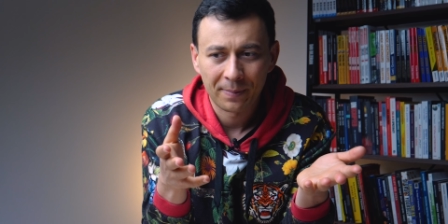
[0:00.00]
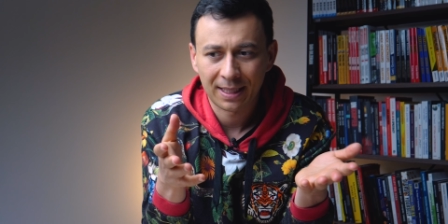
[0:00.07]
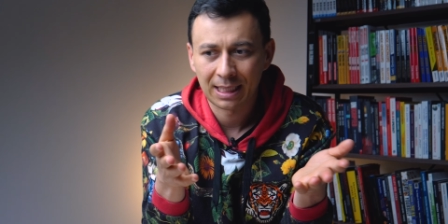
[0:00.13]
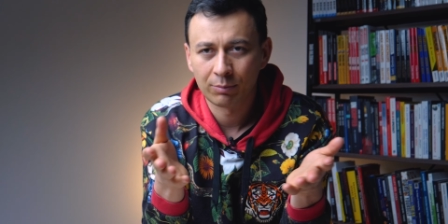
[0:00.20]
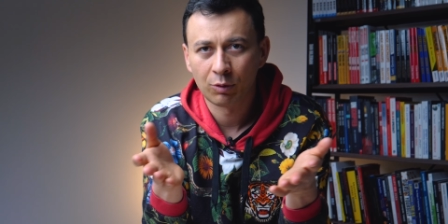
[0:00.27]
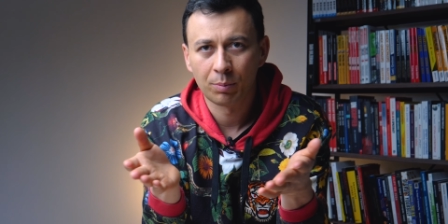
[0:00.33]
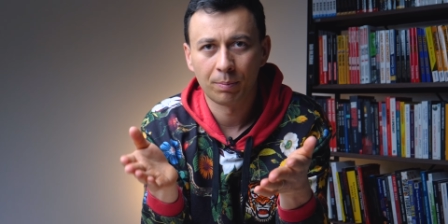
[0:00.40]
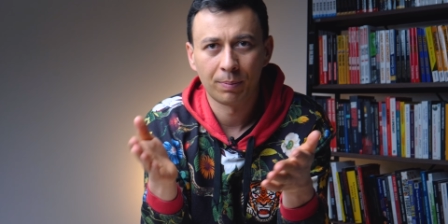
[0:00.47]
Tak
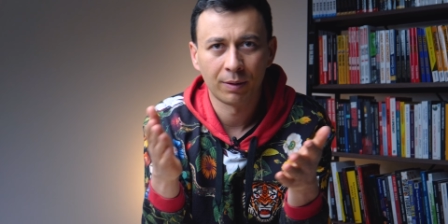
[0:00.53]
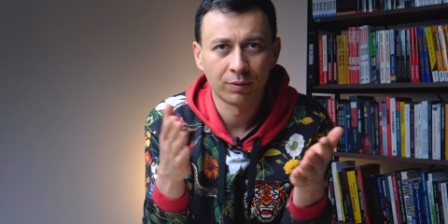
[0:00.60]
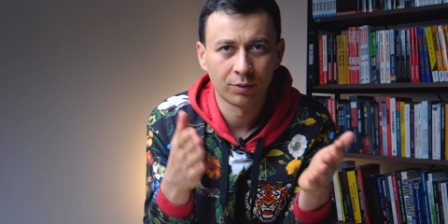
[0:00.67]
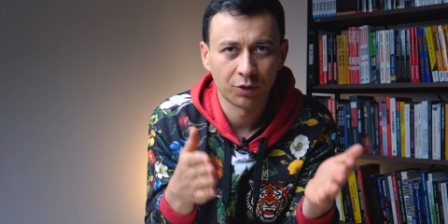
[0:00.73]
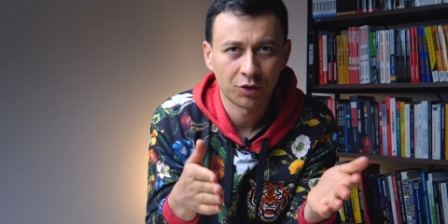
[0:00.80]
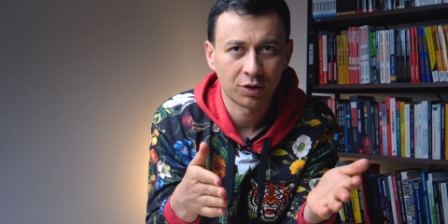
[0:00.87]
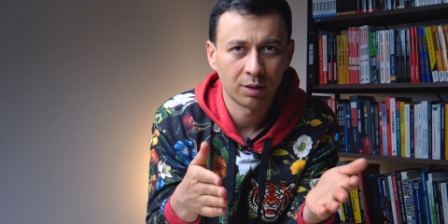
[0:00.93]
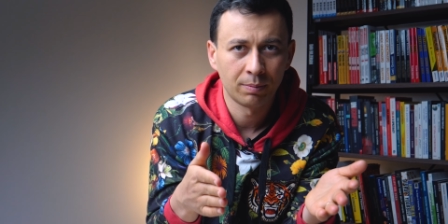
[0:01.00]
samo
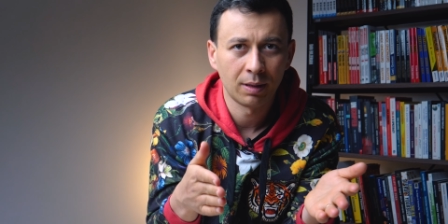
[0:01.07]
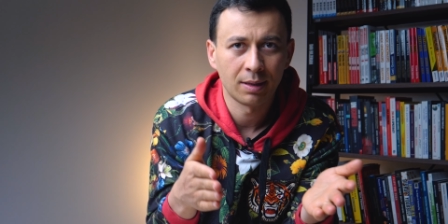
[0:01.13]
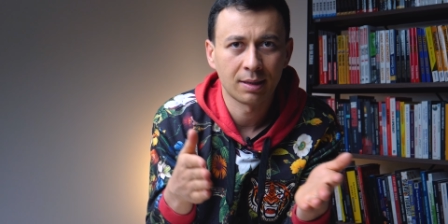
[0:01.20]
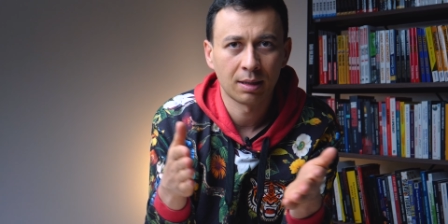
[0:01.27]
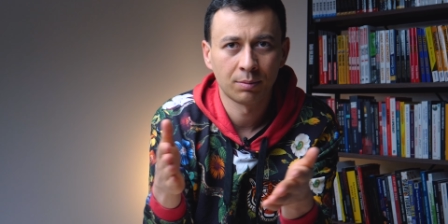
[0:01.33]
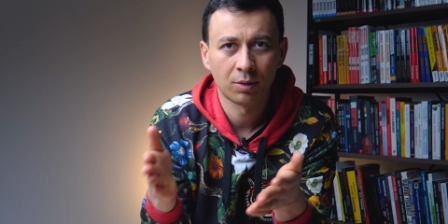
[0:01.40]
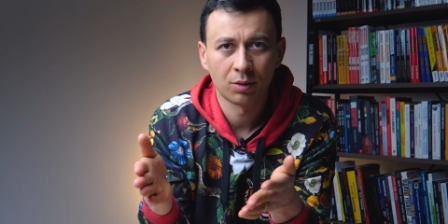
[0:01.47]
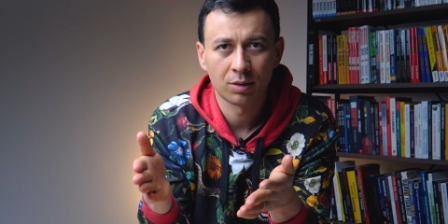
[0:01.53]
pewność siebie i
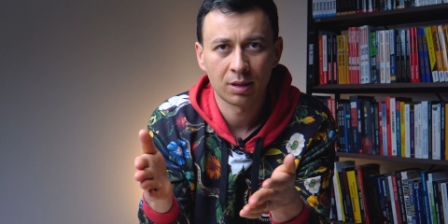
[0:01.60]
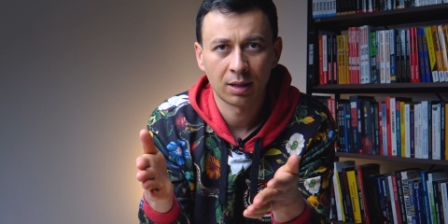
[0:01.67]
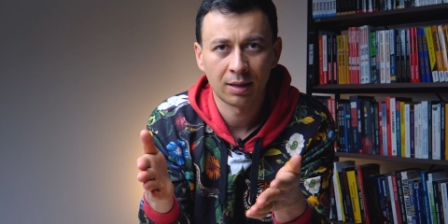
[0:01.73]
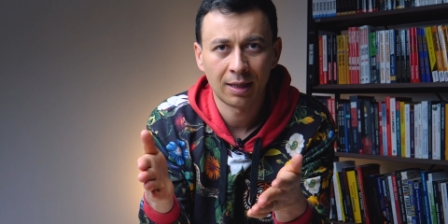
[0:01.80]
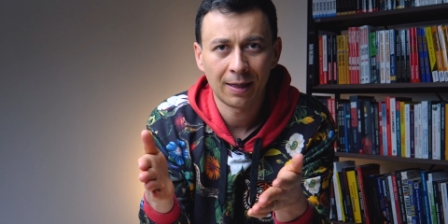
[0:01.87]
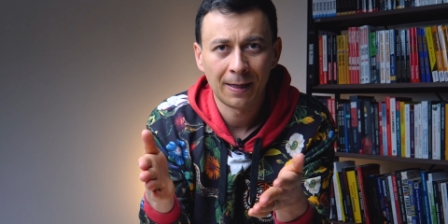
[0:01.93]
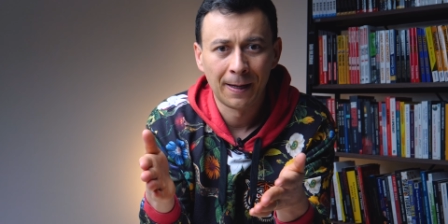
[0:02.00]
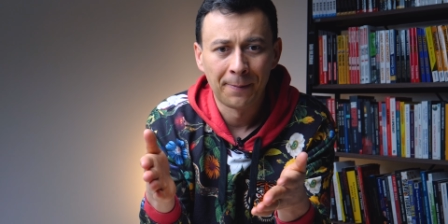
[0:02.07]

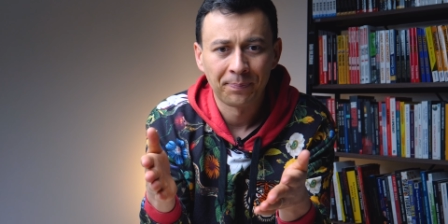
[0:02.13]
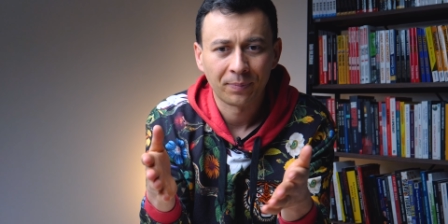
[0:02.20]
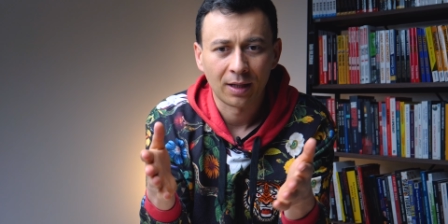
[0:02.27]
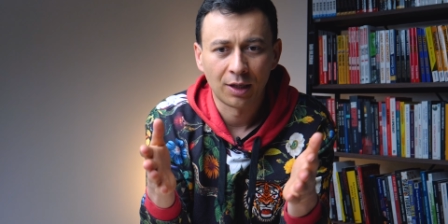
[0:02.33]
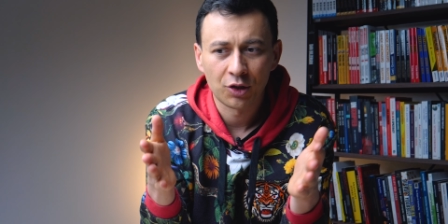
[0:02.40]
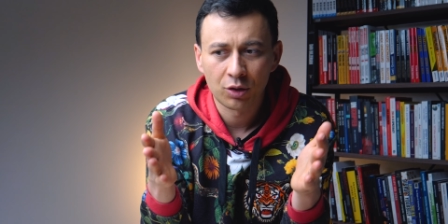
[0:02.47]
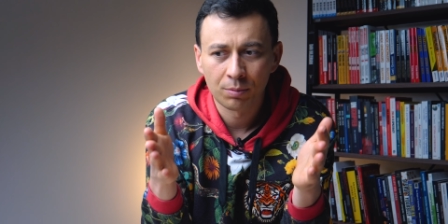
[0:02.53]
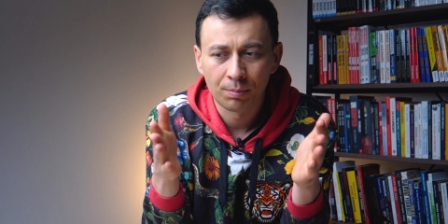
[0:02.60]
samoocena
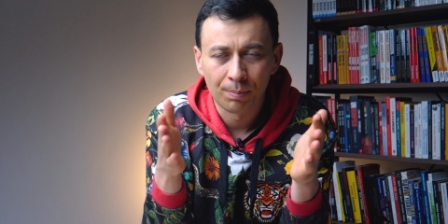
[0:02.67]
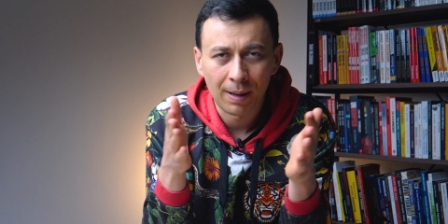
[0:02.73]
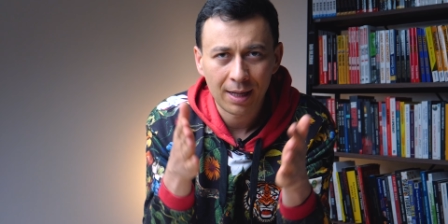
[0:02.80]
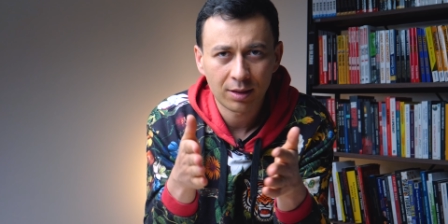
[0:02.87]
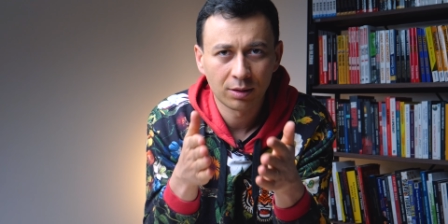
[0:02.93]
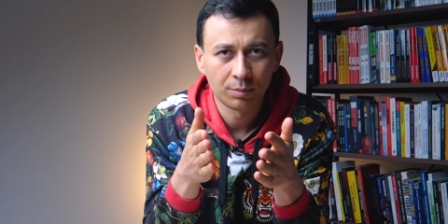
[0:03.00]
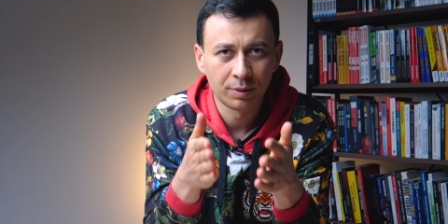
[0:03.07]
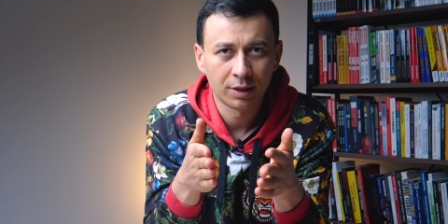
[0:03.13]
leżą
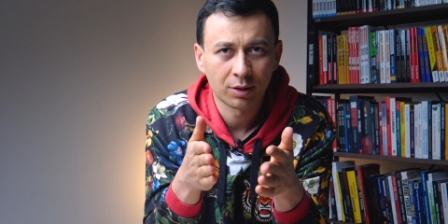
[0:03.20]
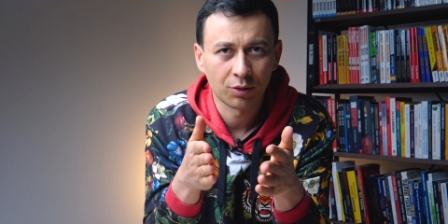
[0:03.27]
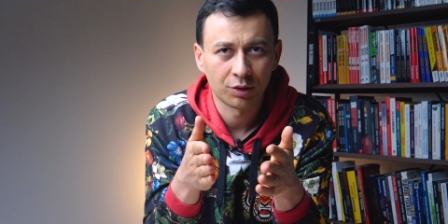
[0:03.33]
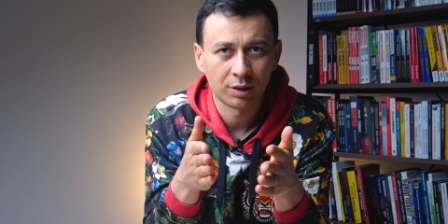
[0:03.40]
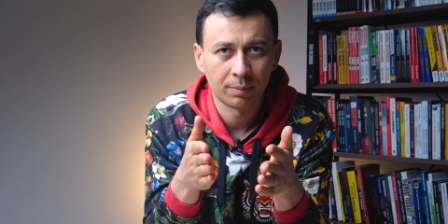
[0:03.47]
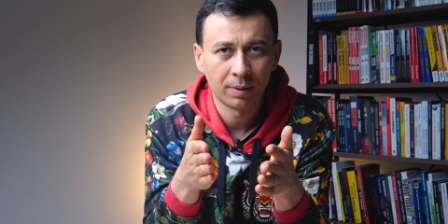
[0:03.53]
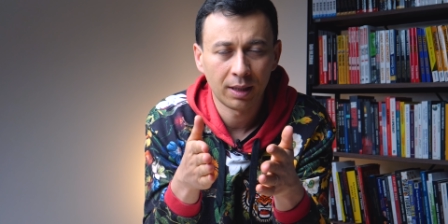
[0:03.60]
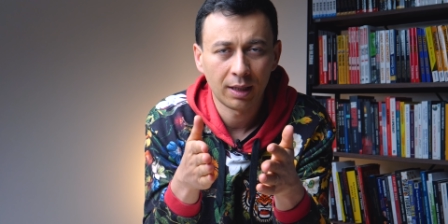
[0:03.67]
bardzo blisko
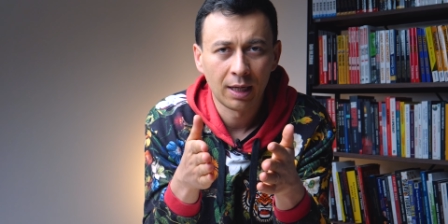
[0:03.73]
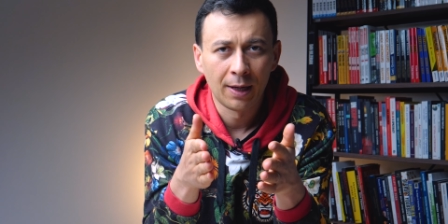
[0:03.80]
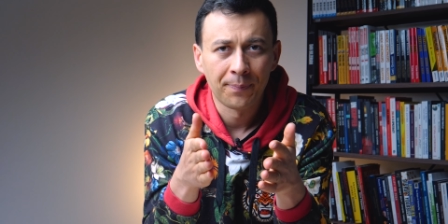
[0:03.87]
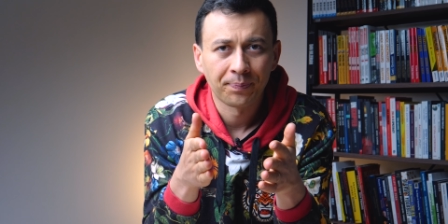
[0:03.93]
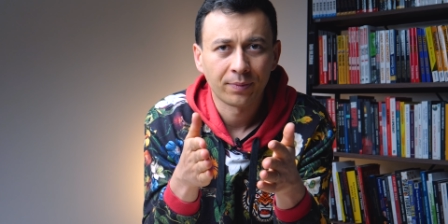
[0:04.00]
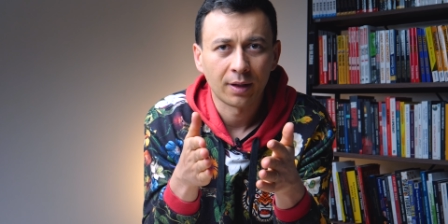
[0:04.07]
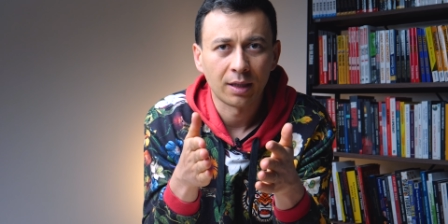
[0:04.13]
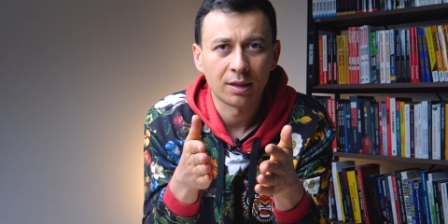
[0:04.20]
siebie
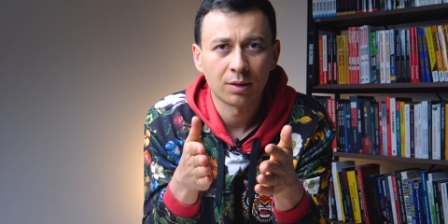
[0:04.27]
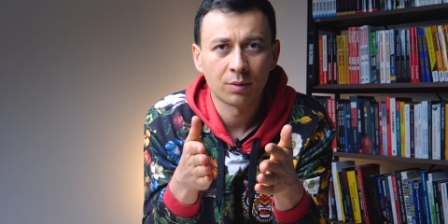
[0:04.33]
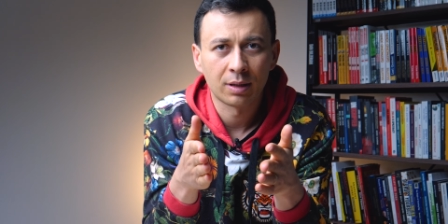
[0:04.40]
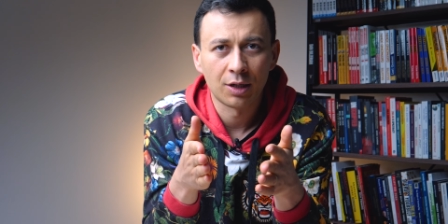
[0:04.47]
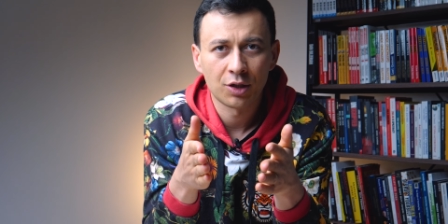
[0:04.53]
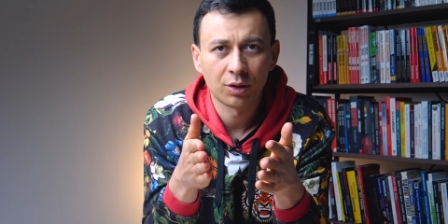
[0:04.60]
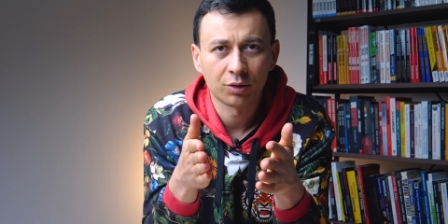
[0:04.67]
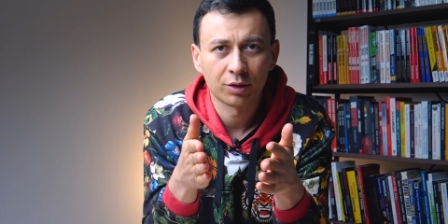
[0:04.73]
i są
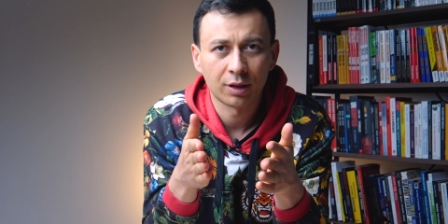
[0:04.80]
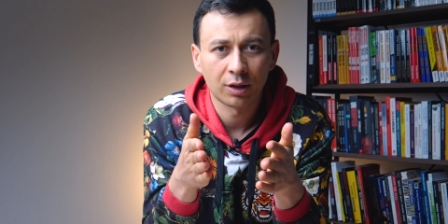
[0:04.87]
zależne od